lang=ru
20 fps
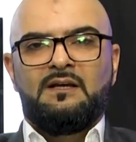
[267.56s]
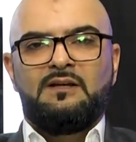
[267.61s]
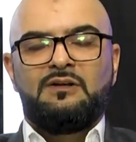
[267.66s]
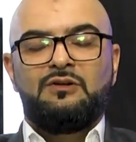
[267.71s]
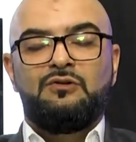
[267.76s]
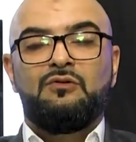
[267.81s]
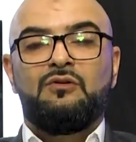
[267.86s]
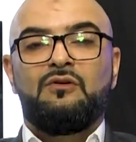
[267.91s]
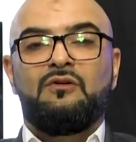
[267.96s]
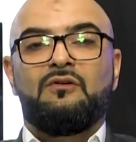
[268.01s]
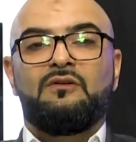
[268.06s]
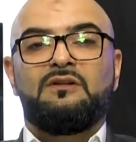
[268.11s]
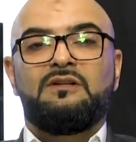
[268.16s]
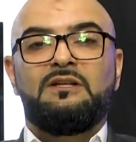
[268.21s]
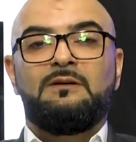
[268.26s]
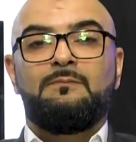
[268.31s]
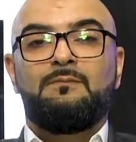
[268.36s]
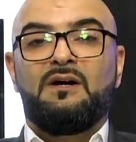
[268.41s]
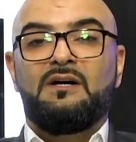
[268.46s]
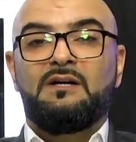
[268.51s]
ее
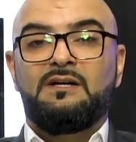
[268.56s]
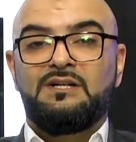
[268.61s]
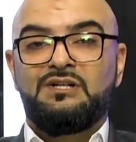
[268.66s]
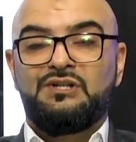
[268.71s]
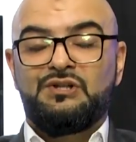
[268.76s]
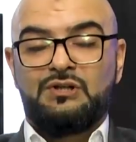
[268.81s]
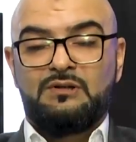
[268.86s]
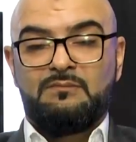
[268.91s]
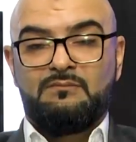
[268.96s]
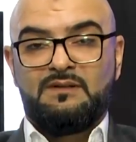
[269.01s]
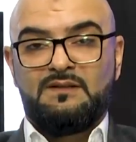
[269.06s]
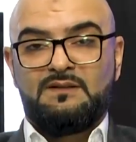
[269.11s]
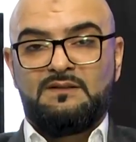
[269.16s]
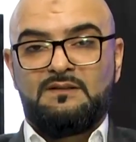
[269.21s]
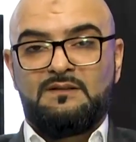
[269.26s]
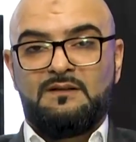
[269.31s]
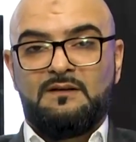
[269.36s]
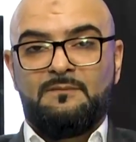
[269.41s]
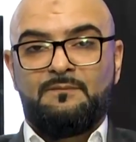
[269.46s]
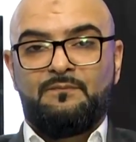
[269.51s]

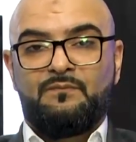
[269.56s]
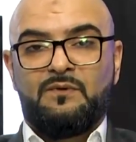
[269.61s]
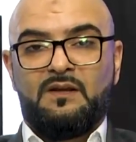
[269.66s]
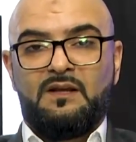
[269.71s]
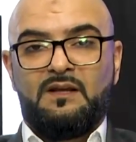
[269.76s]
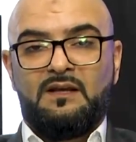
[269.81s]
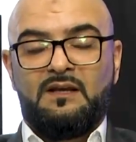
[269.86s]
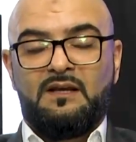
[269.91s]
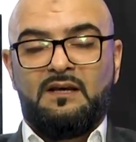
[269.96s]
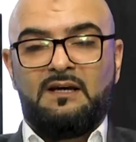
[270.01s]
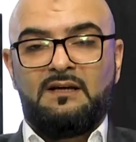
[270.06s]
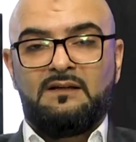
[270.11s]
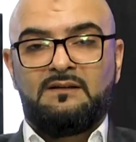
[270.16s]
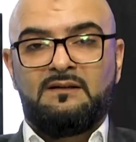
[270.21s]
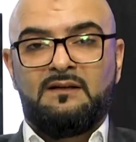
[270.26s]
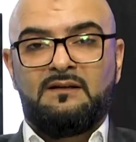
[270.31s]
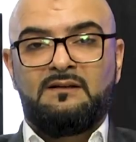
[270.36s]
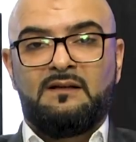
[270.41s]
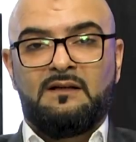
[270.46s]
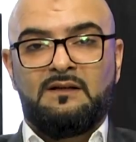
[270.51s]
непогрешимость. И
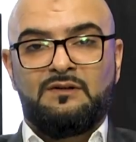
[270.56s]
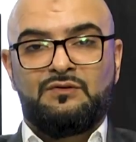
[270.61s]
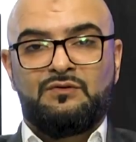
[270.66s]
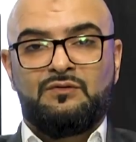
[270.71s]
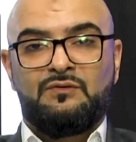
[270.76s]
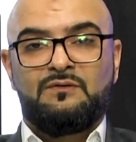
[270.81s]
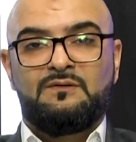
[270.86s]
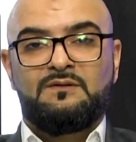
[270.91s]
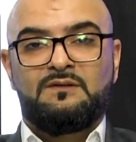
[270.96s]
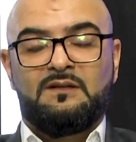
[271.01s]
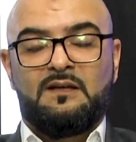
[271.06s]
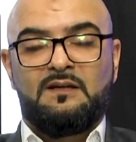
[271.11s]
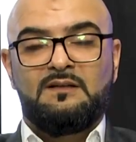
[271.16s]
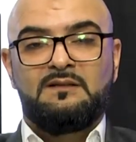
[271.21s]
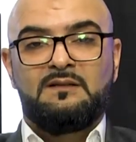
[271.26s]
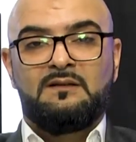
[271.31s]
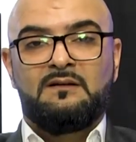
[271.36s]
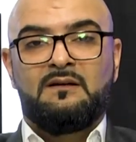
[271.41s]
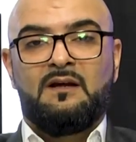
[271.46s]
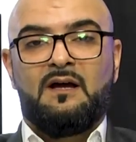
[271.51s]
это должно
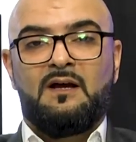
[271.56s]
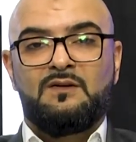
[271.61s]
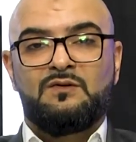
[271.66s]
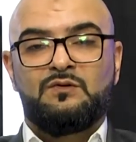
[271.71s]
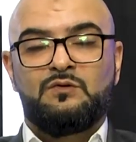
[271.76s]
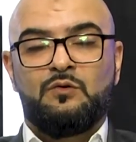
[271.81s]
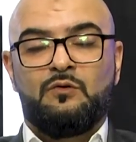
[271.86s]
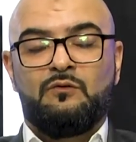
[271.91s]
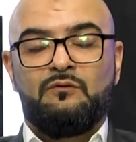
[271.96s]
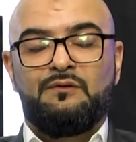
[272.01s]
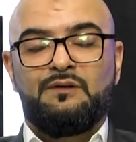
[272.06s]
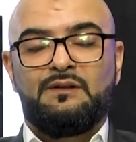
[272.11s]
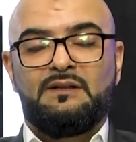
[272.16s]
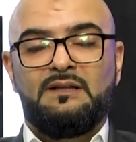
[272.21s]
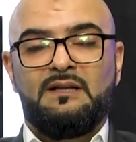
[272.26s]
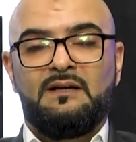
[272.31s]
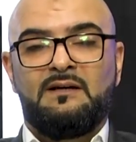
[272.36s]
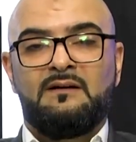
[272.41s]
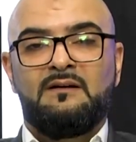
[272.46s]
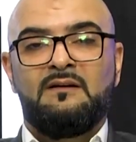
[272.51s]
стать основой
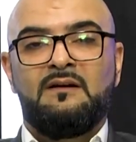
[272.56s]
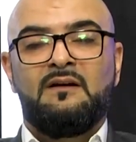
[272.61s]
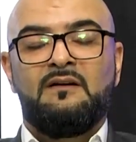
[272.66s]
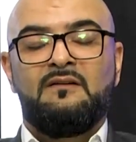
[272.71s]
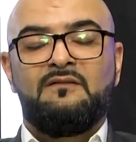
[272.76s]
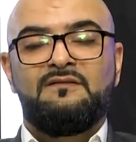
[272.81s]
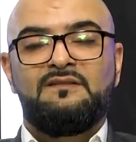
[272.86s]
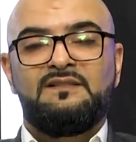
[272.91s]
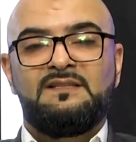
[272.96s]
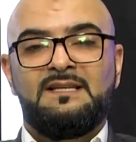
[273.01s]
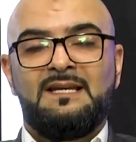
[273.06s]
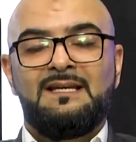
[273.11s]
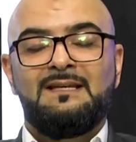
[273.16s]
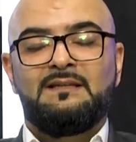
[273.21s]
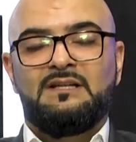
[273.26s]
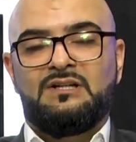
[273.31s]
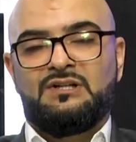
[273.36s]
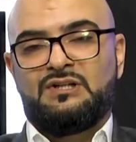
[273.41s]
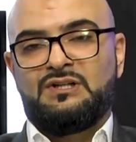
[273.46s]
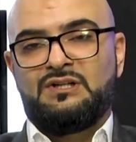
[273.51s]
для всей
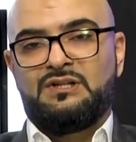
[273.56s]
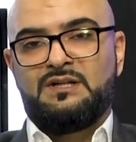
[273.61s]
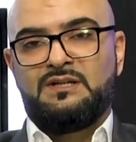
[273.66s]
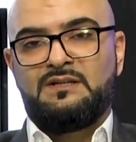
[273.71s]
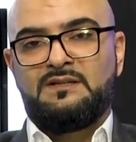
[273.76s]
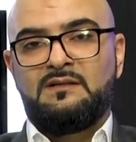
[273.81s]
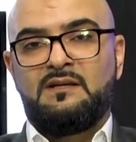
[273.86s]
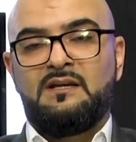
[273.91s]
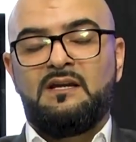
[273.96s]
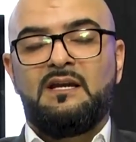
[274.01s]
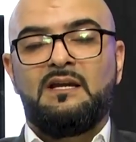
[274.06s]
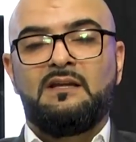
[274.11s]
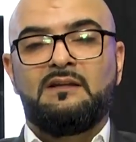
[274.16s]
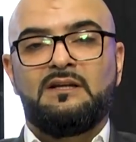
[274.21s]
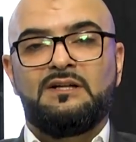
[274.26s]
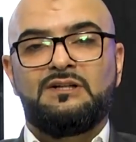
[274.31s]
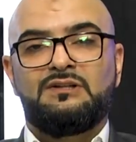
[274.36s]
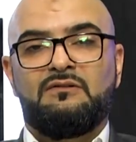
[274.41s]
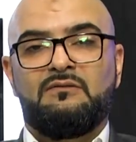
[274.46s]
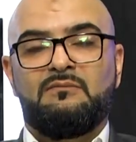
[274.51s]
нашей жизни и
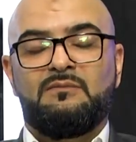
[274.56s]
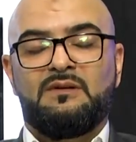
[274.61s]
нашего